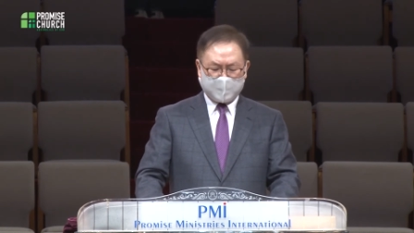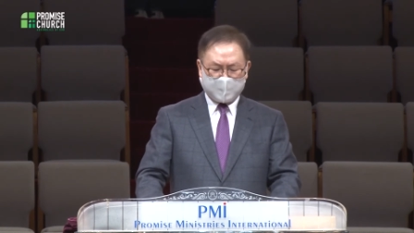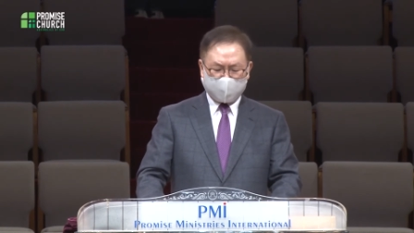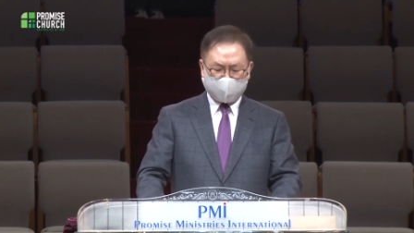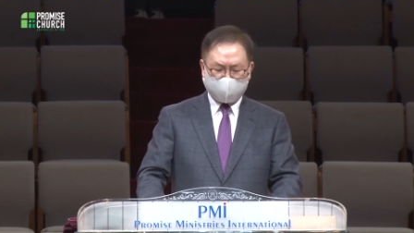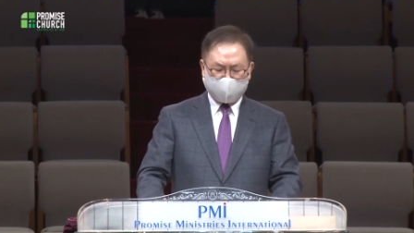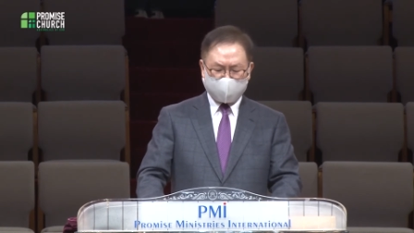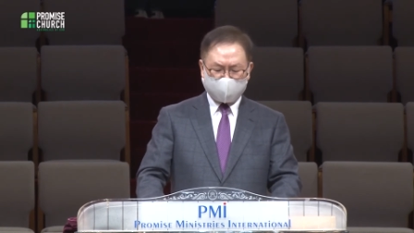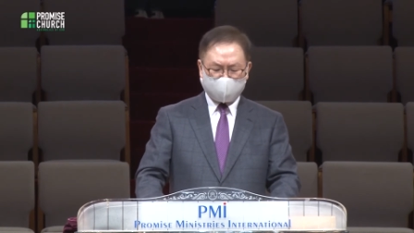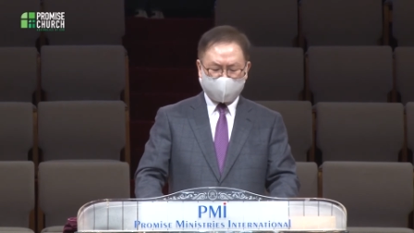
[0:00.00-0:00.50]

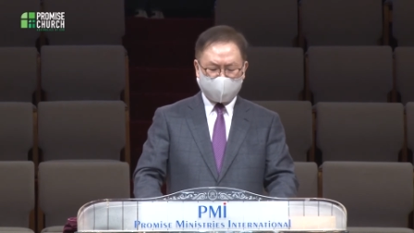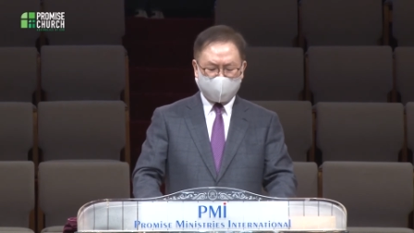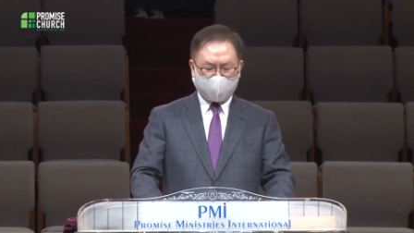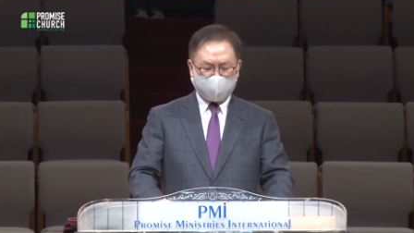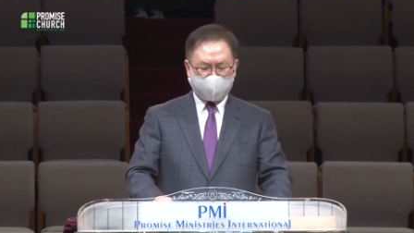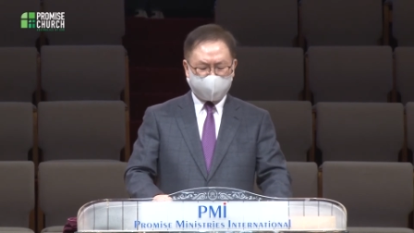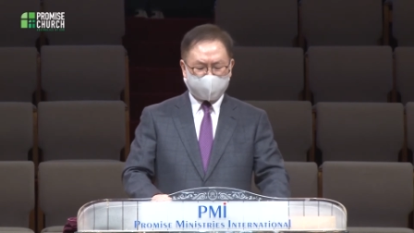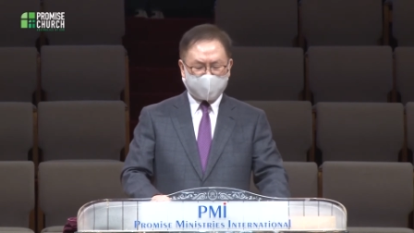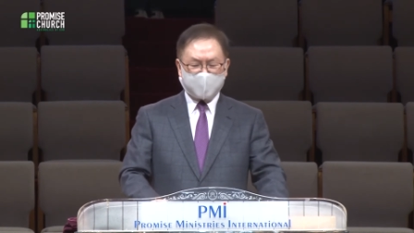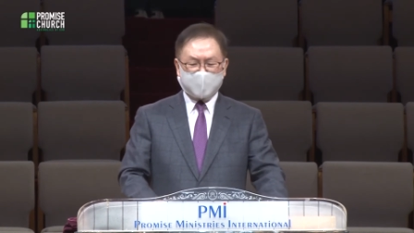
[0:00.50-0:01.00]

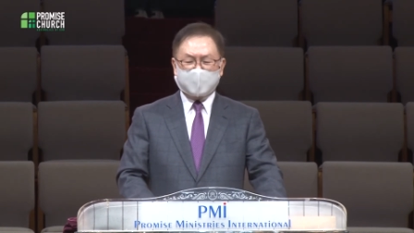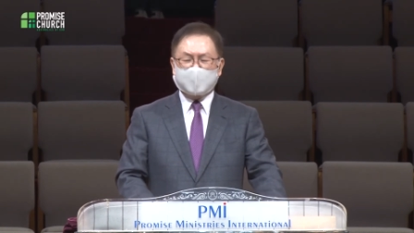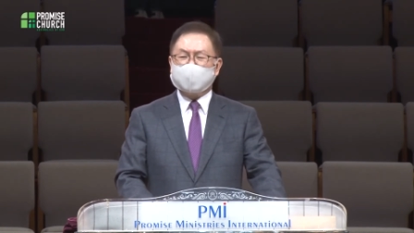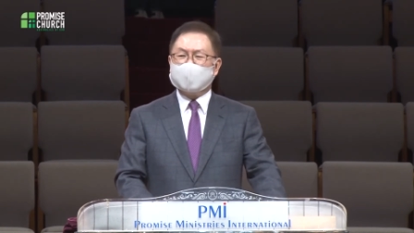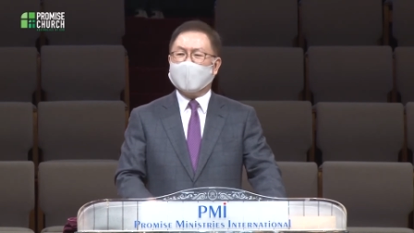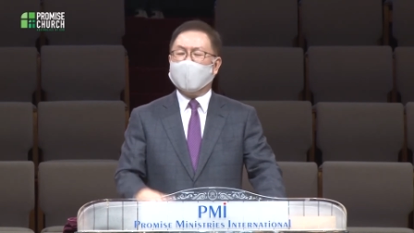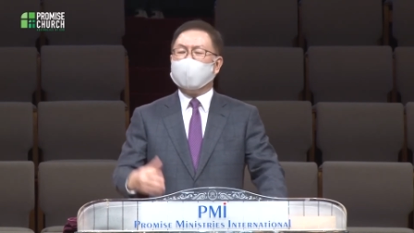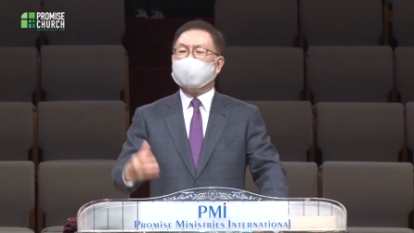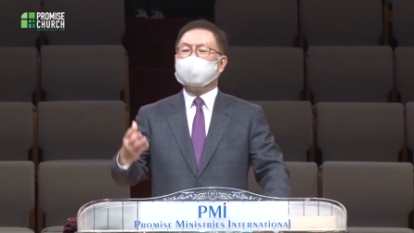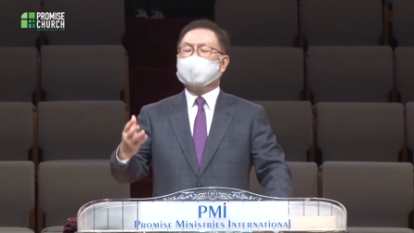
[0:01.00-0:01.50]
그래서
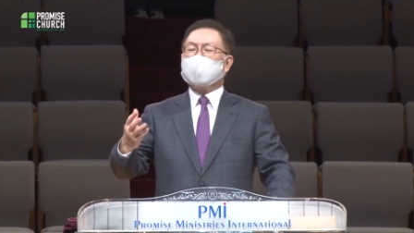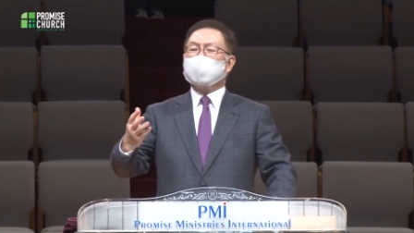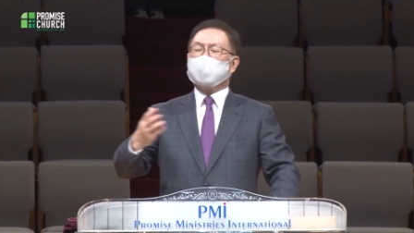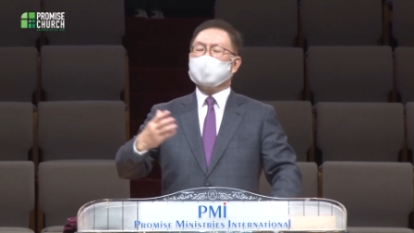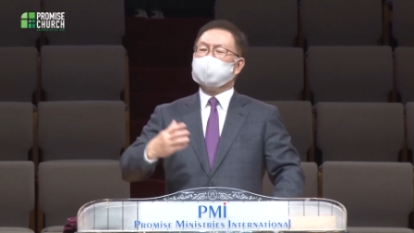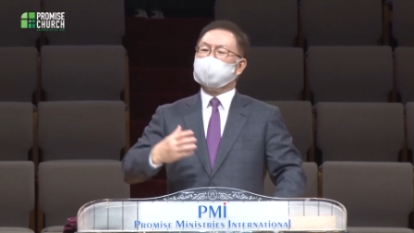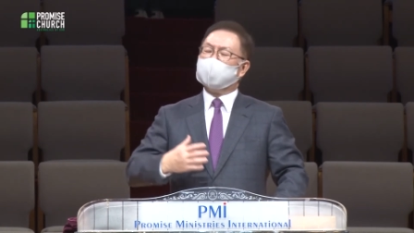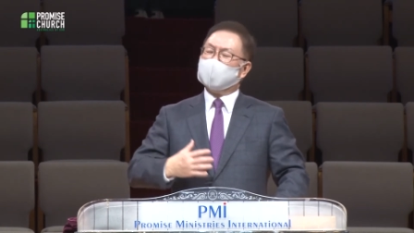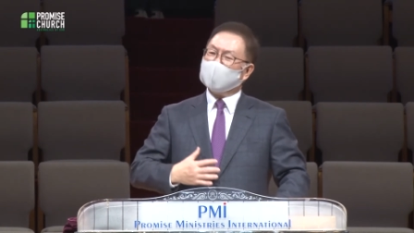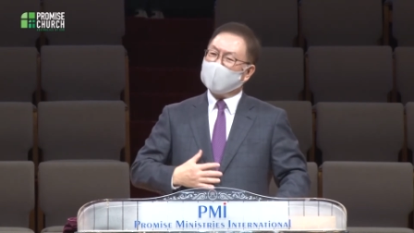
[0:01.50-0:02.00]
나한테
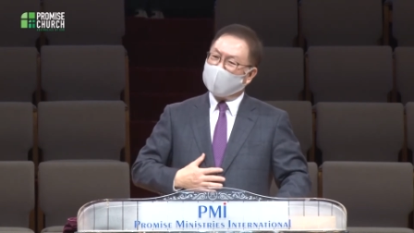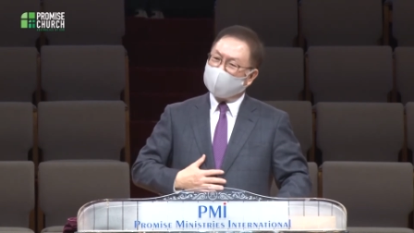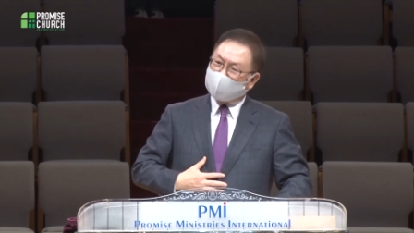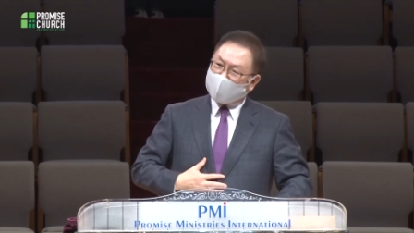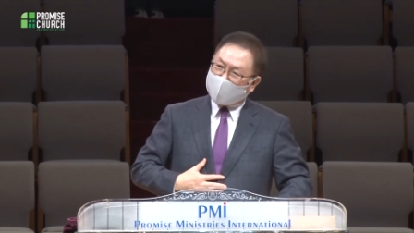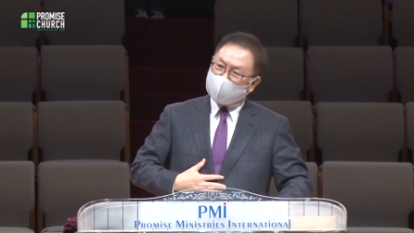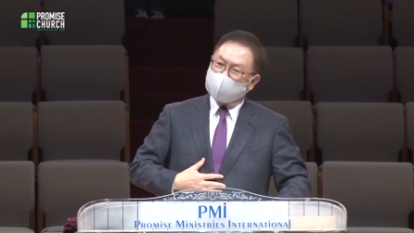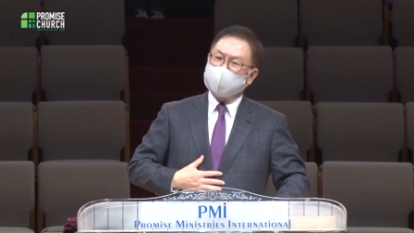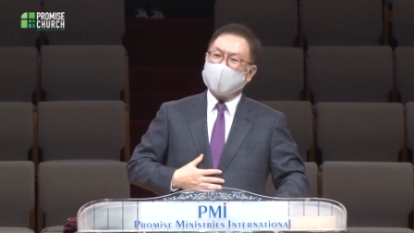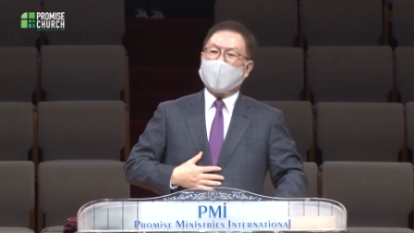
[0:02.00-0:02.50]
좀
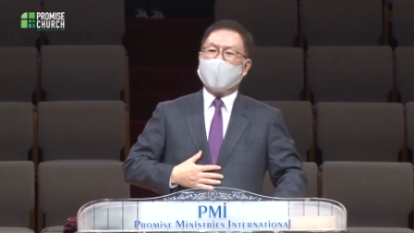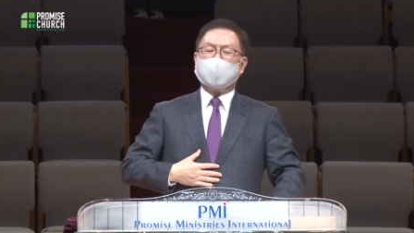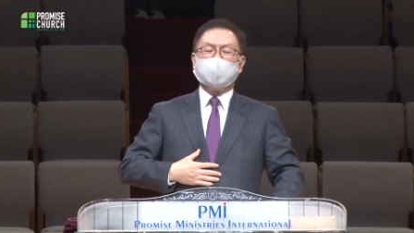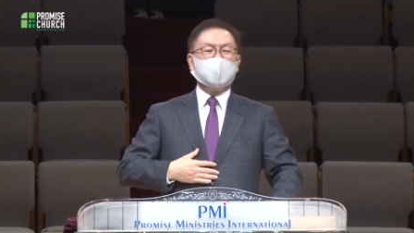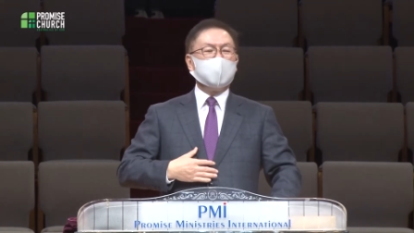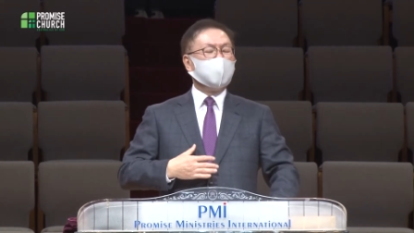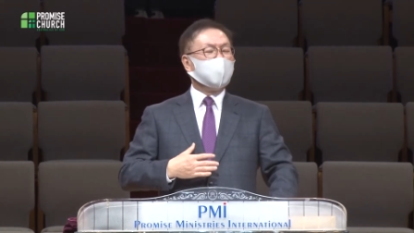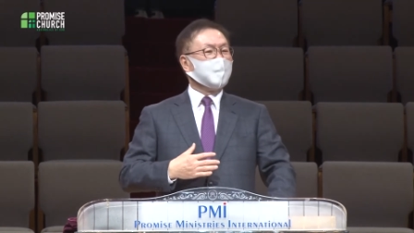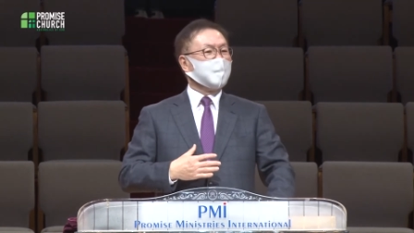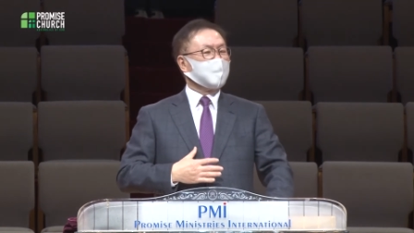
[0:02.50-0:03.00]
미안한
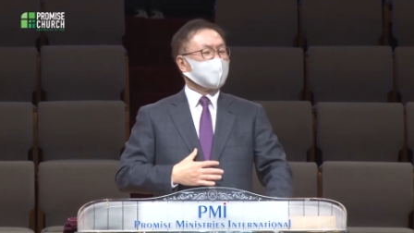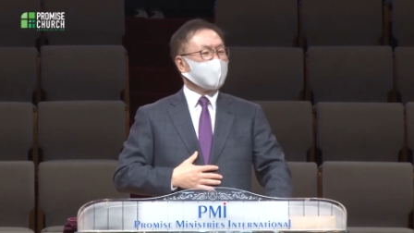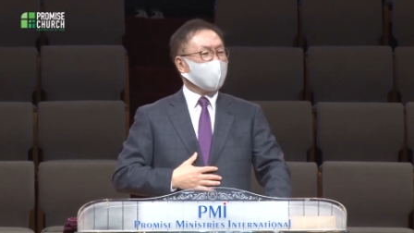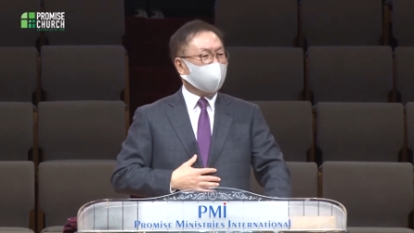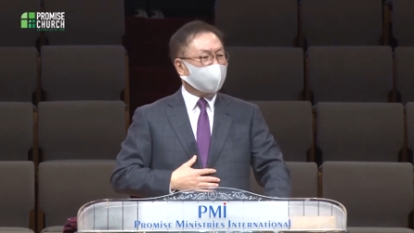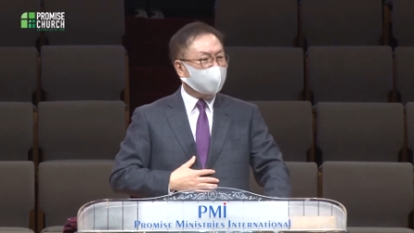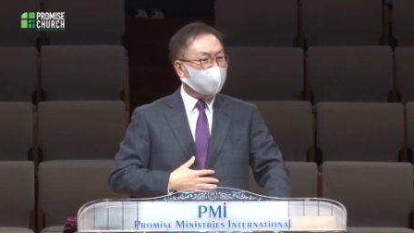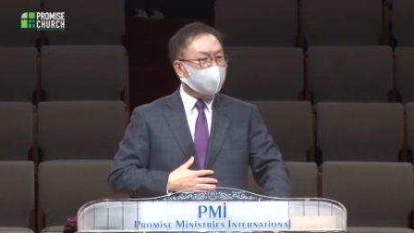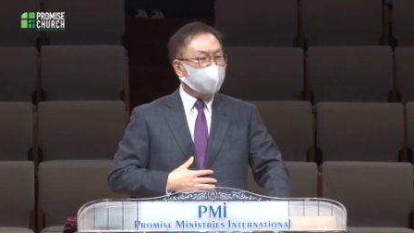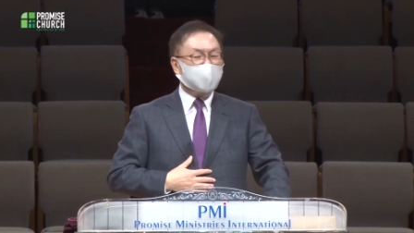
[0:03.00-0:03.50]
마음을
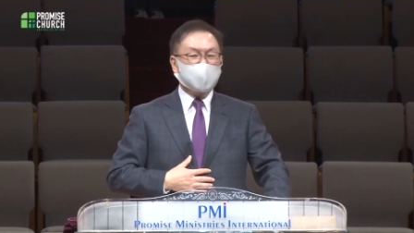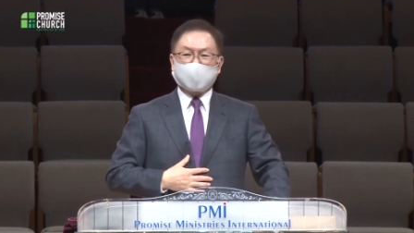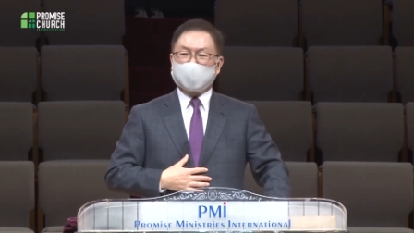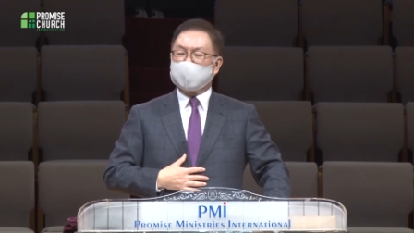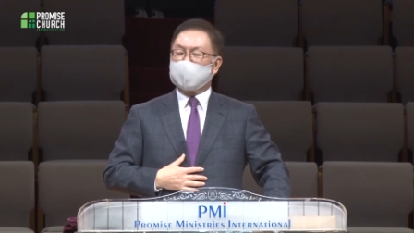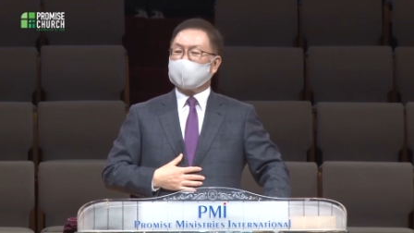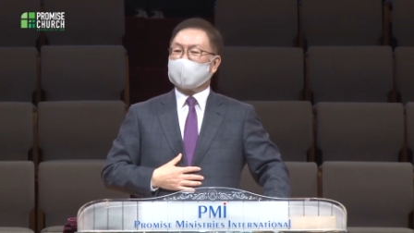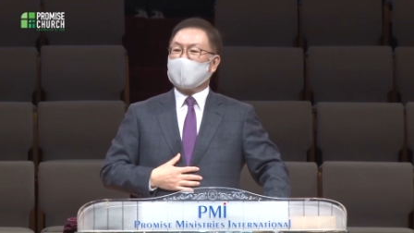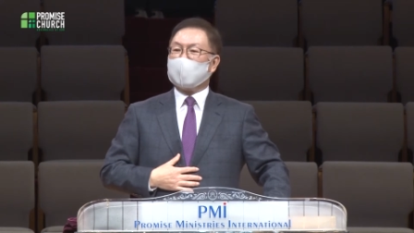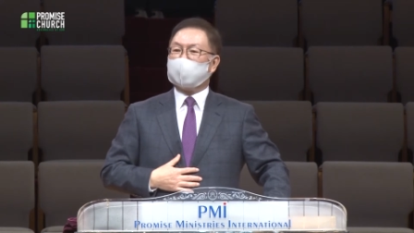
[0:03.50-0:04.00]
갖고
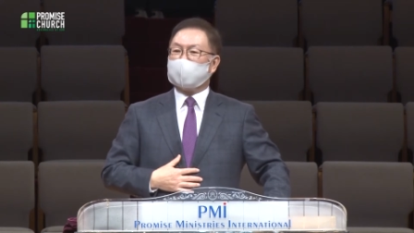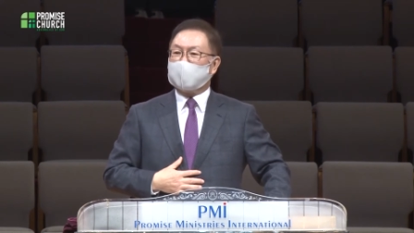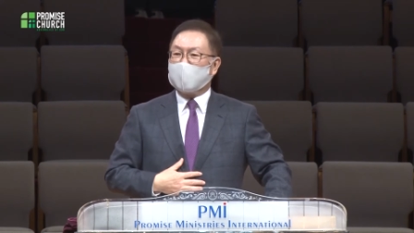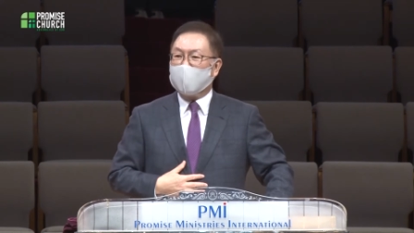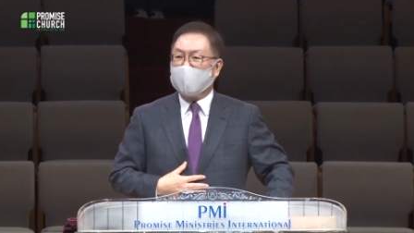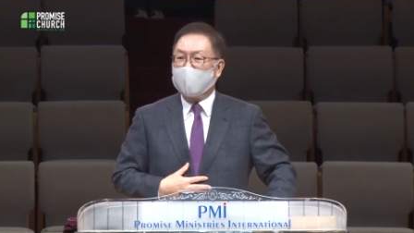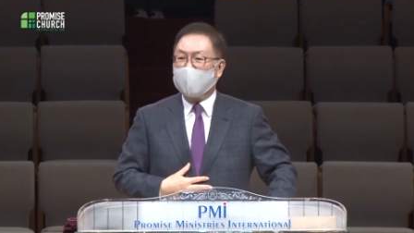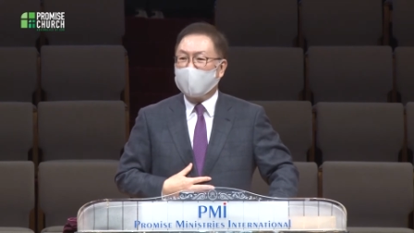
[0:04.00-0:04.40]
계시는가 보다.